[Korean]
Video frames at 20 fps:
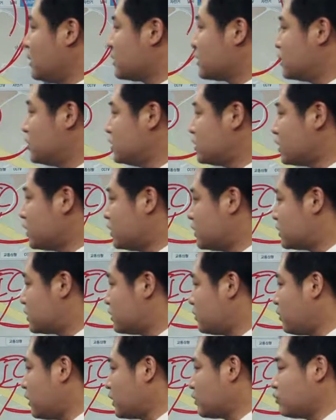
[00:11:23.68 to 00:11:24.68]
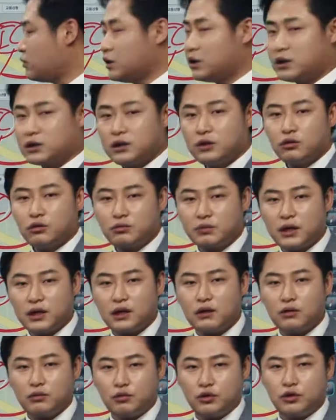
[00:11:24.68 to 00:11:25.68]
근처에 있을 확률이 굉장히
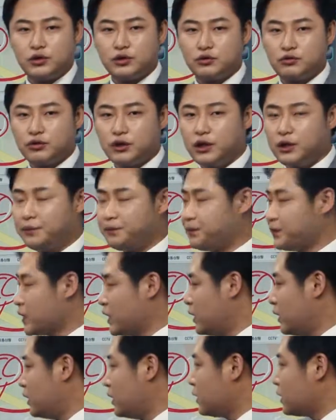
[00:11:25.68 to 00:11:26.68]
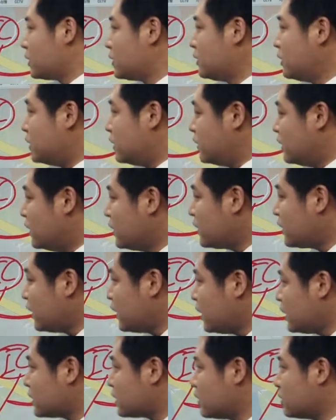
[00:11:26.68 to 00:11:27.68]
높다라고 보여지고요. 네. 그
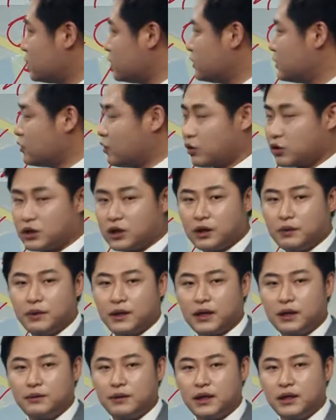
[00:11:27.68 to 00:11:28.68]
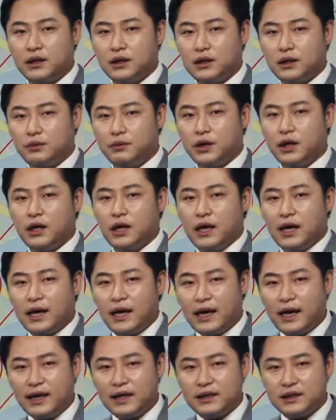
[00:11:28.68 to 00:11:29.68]
일대에서는 어떻게 바라봐야 되냐면
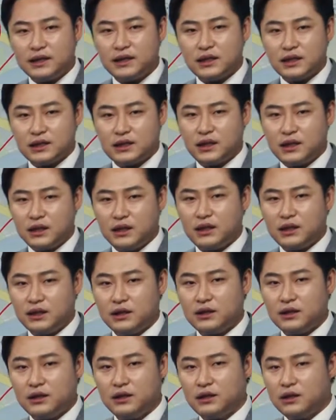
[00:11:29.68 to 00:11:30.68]
IC가 생기는